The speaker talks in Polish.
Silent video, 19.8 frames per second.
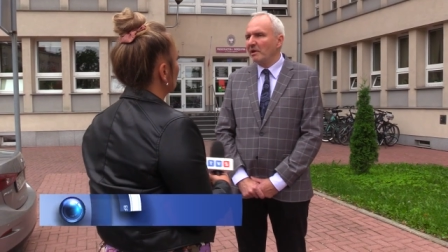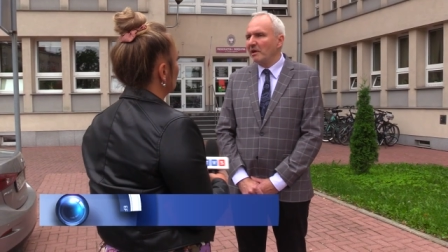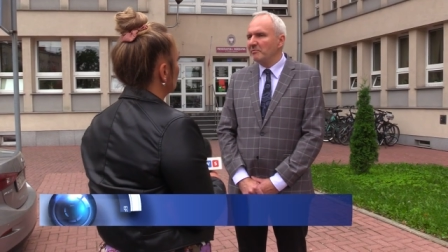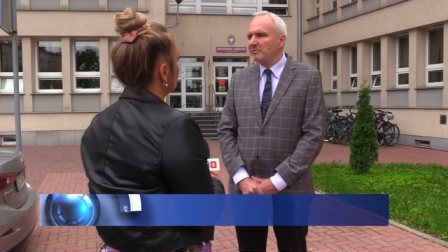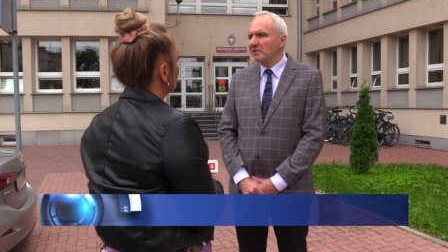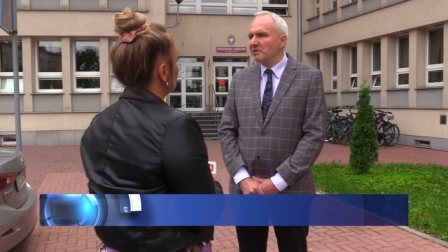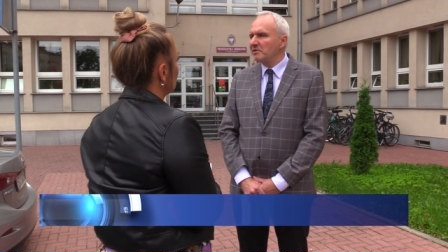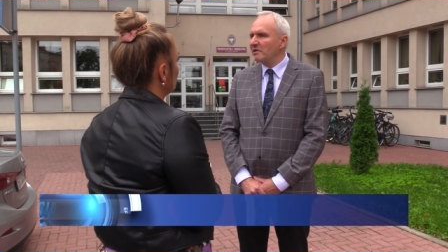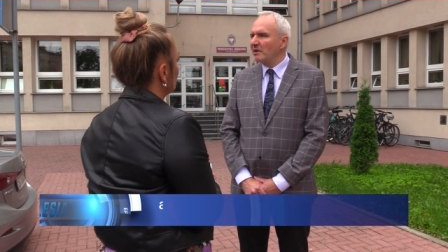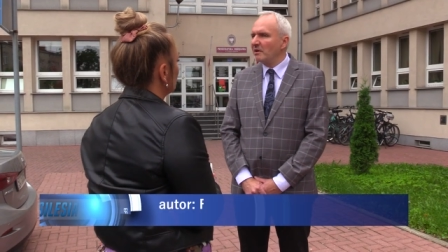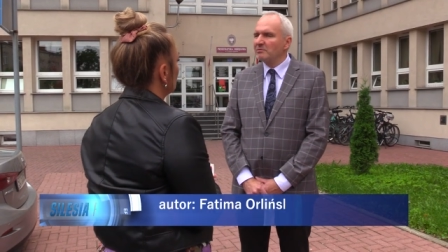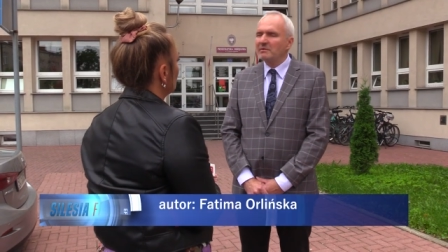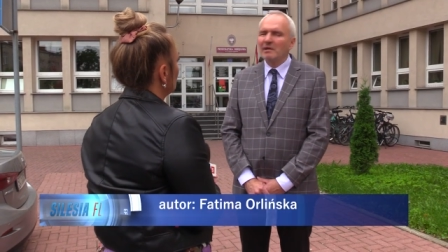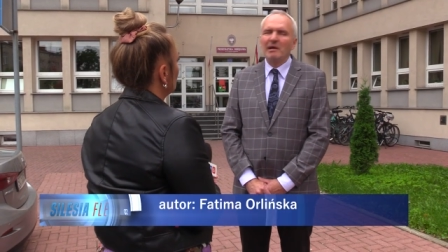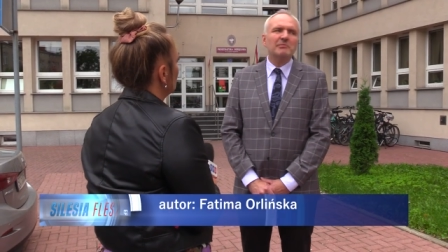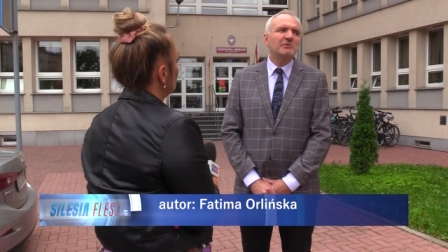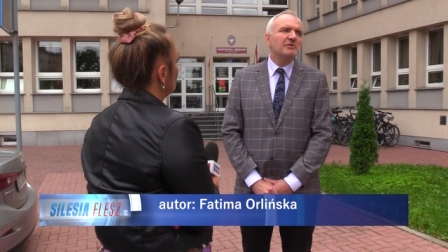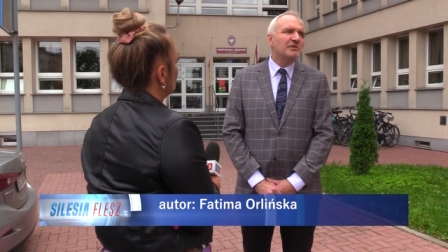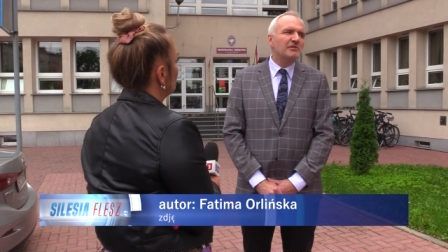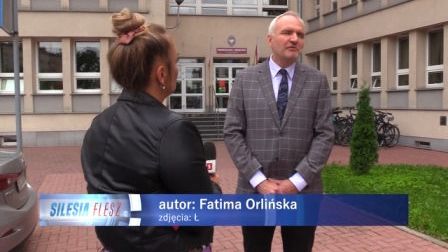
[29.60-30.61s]
wynika z
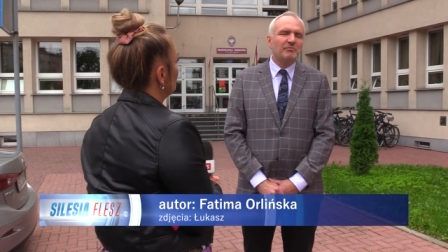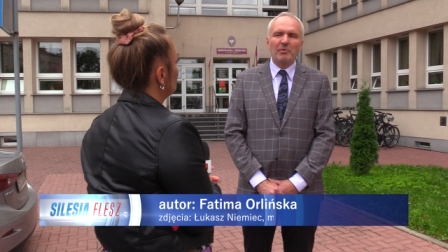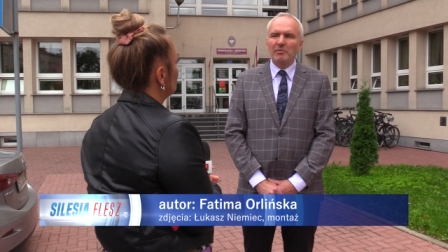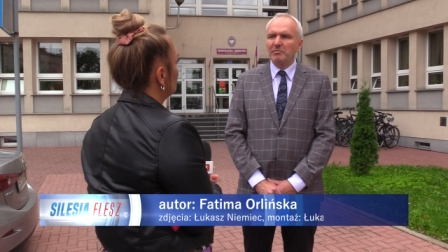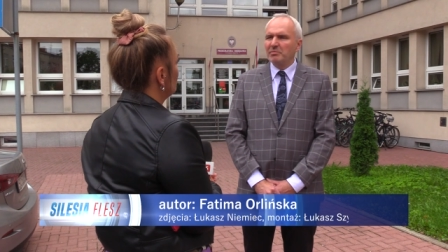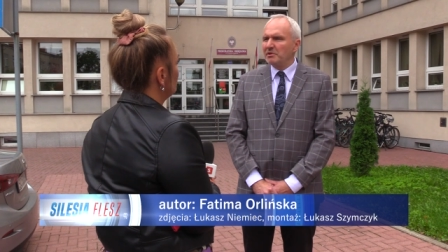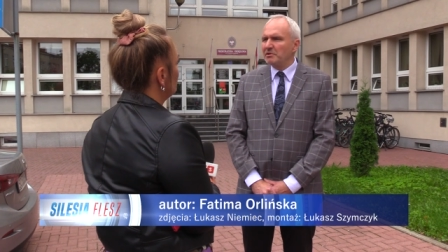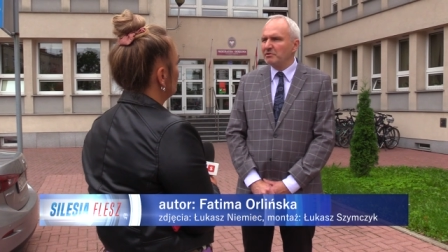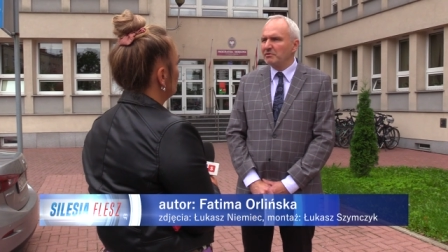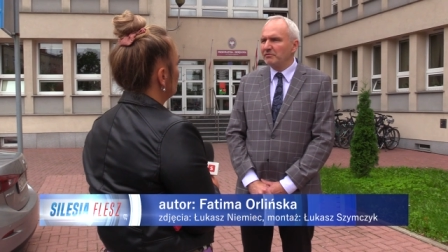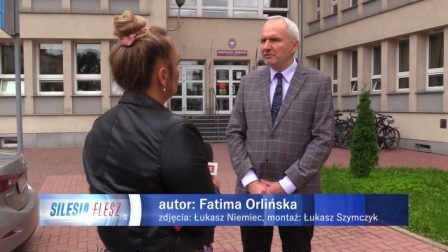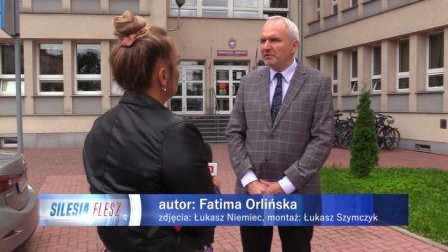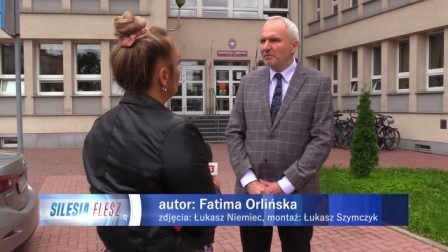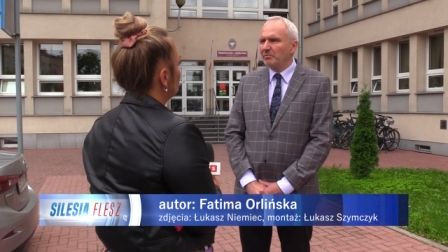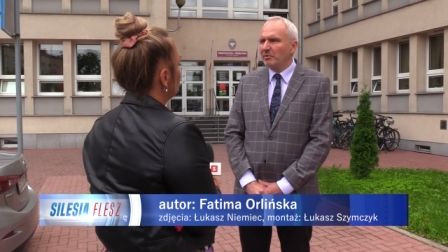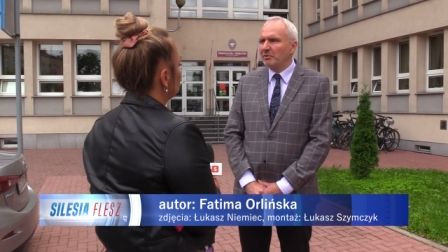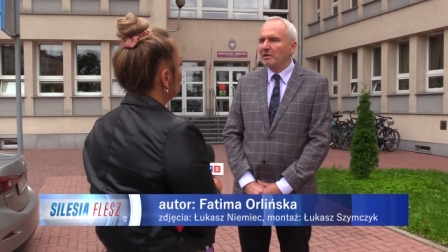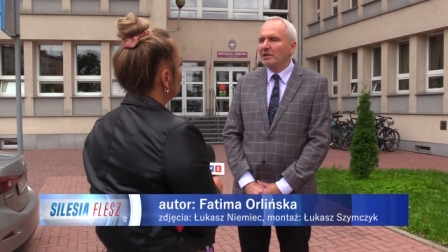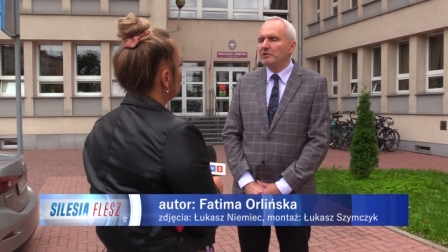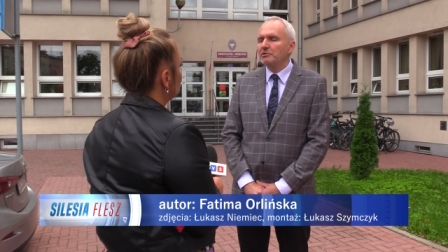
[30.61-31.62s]
dotychczasowych ustaleń
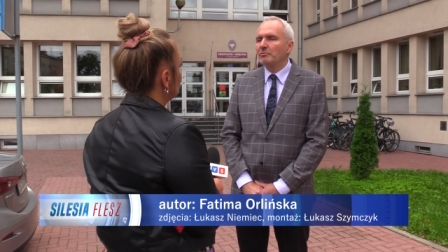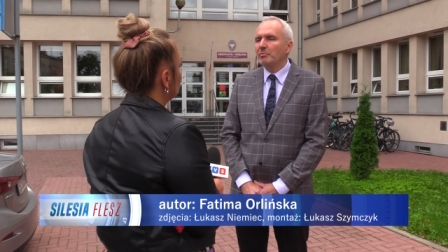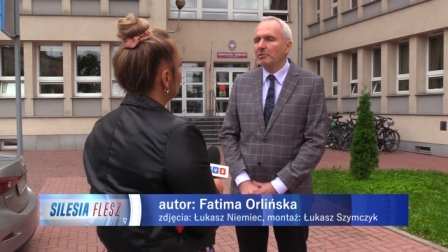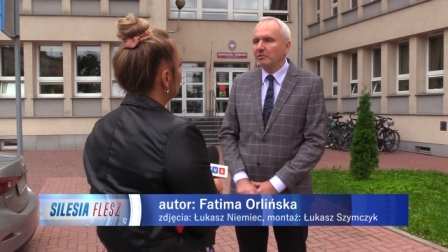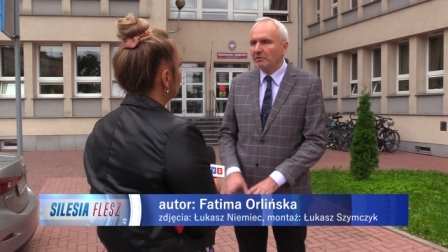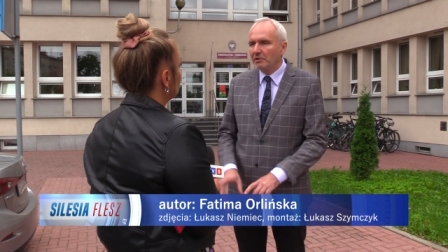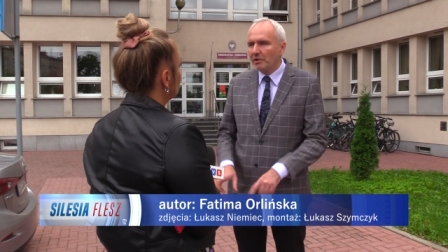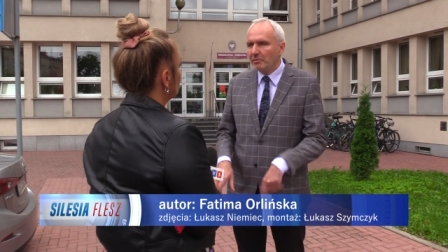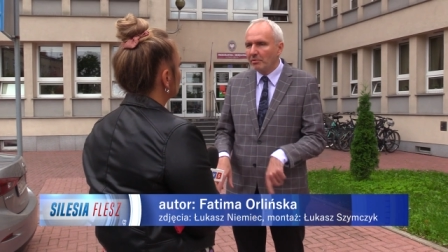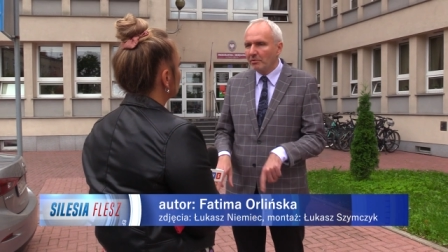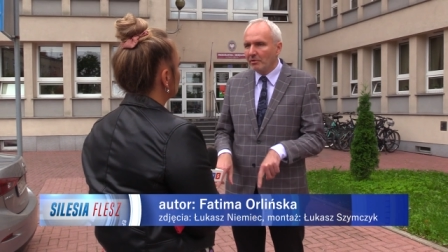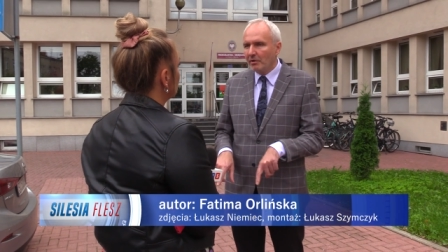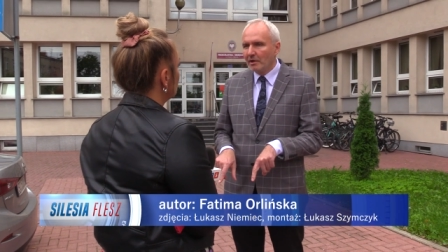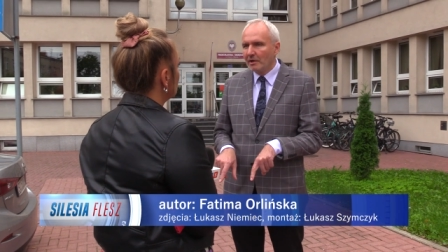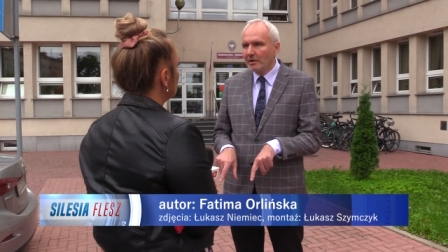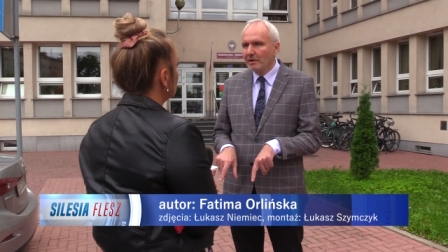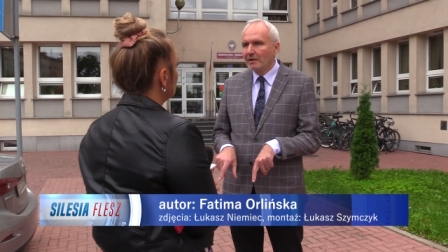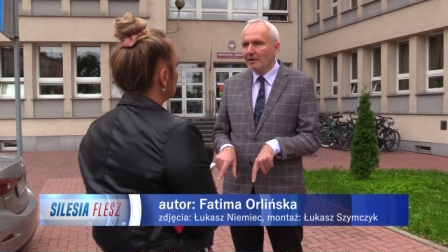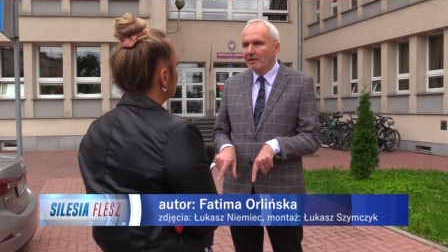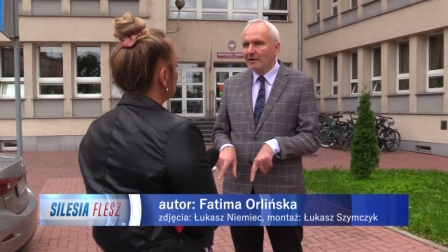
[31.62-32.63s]
prokuratury, ofiarami
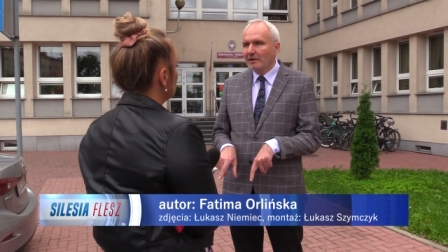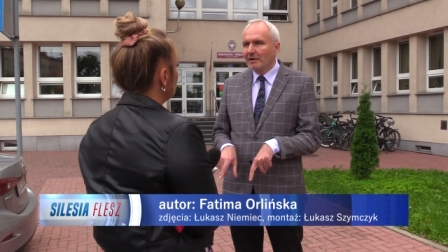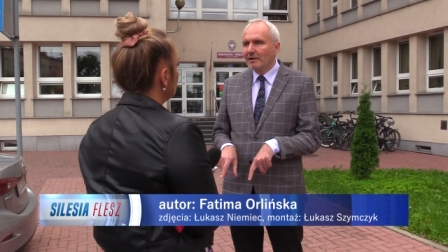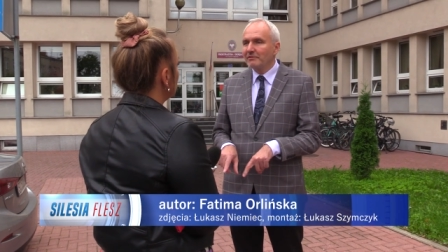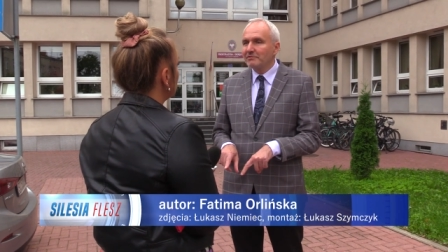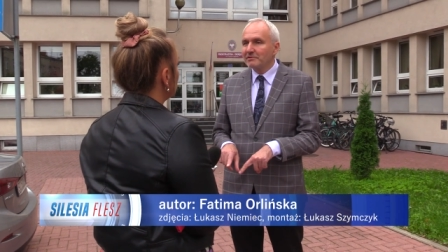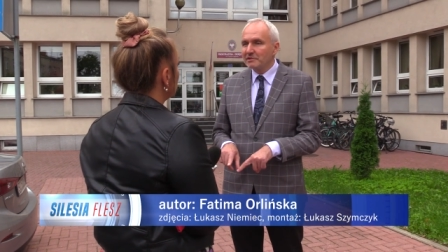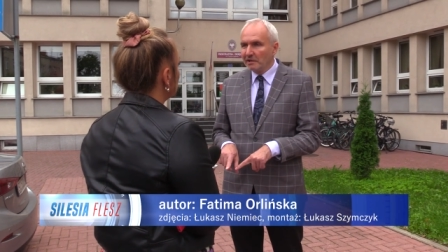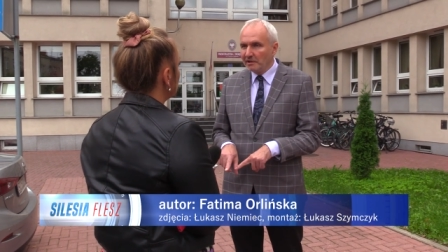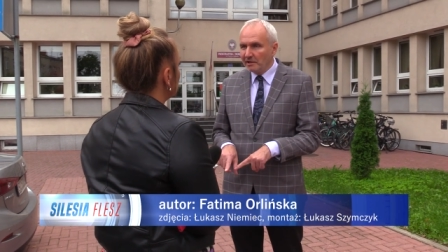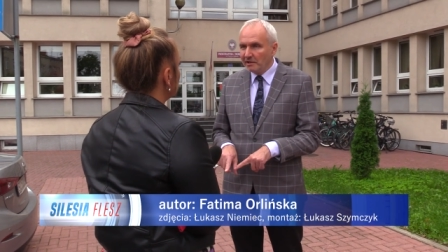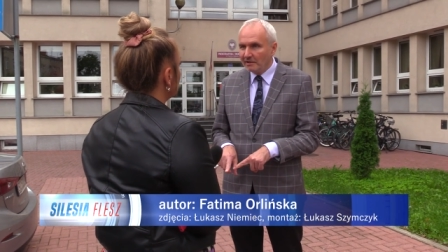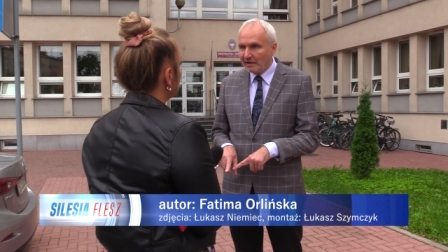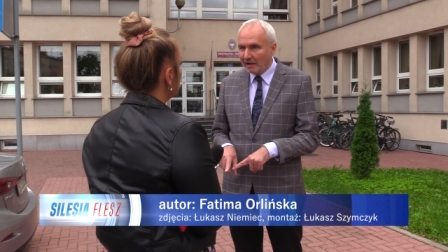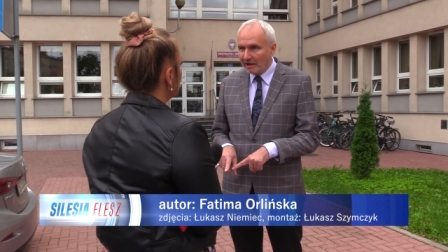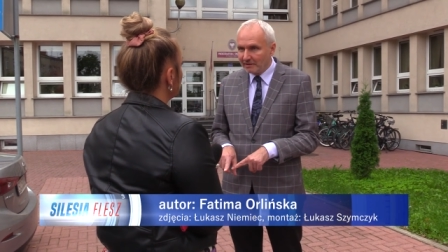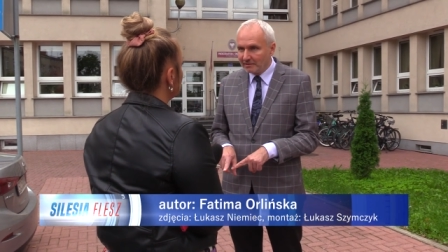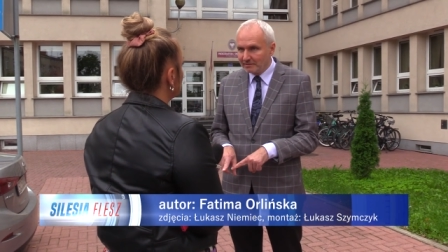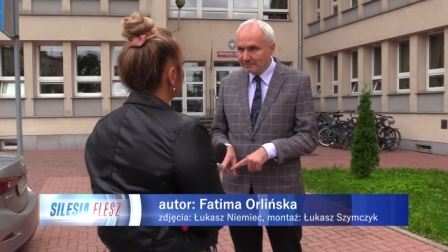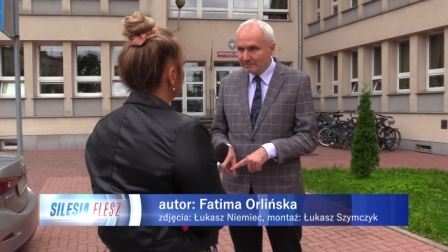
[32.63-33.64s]
strzelaniny, do której
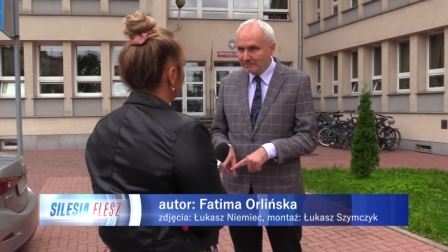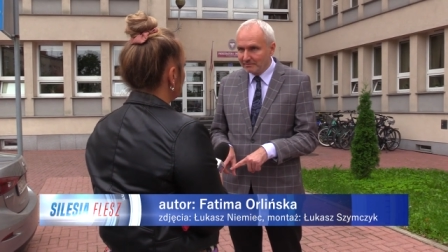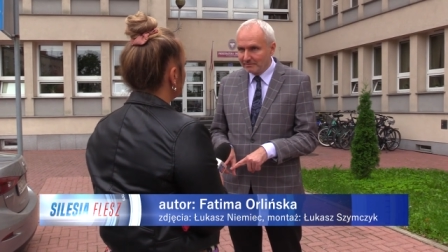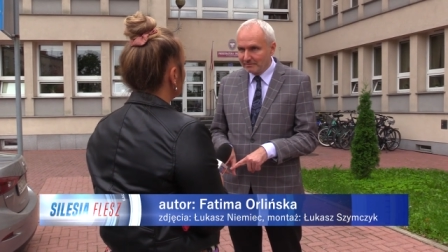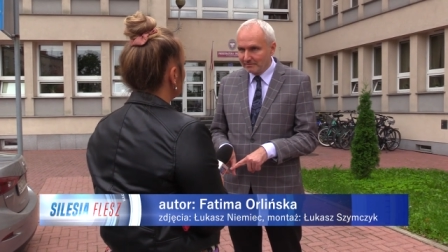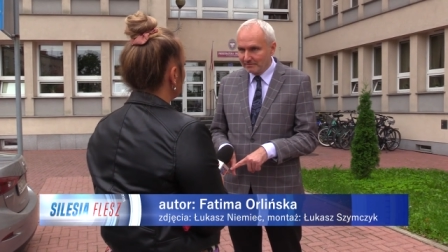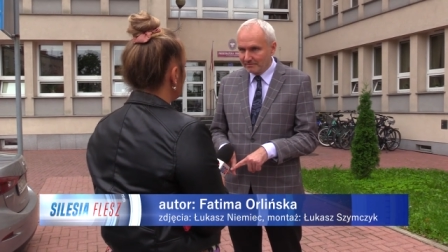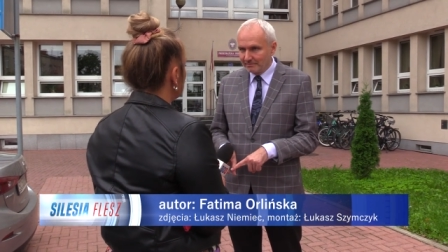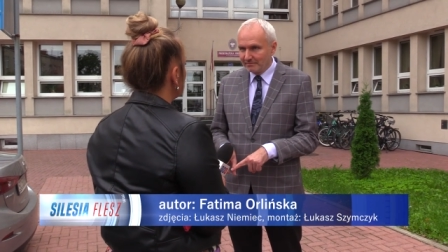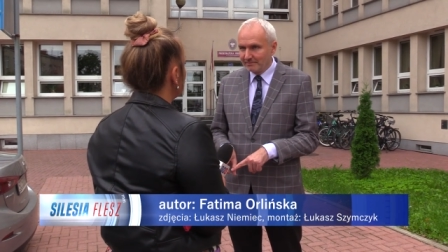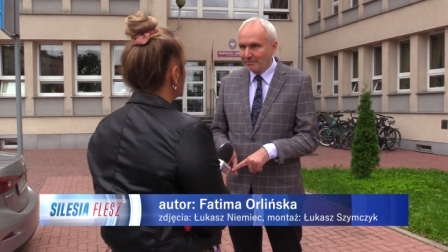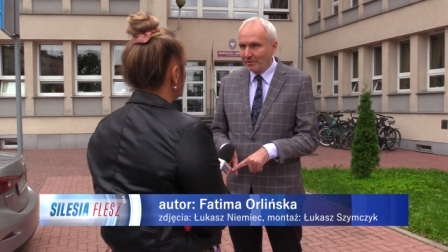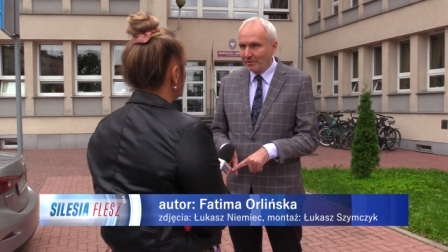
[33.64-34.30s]
doszło w minioną